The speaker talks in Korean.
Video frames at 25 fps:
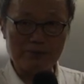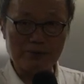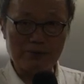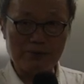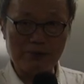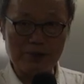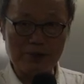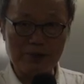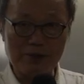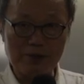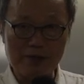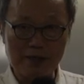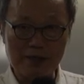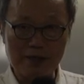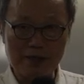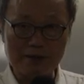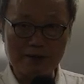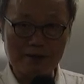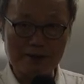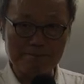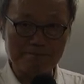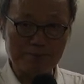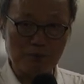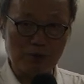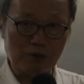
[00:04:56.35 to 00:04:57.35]
붕괴된 게
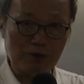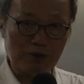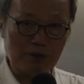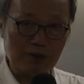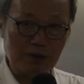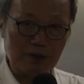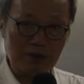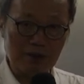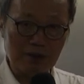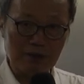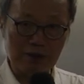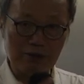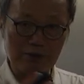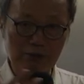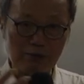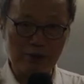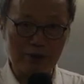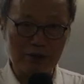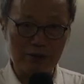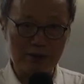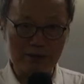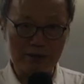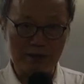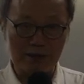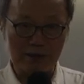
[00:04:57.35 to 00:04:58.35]
지금 모더니티
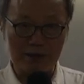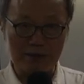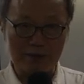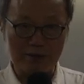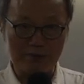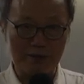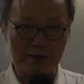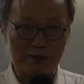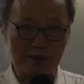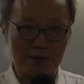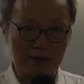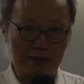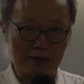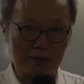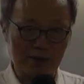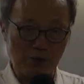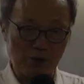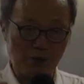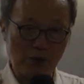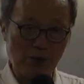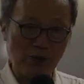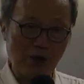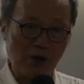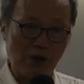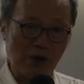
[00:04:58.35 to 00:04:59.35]
이후의 현상이 되지만
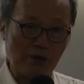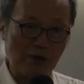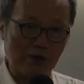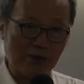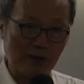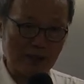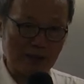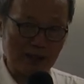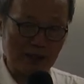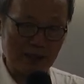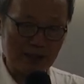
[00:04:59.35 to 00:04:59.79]
회화와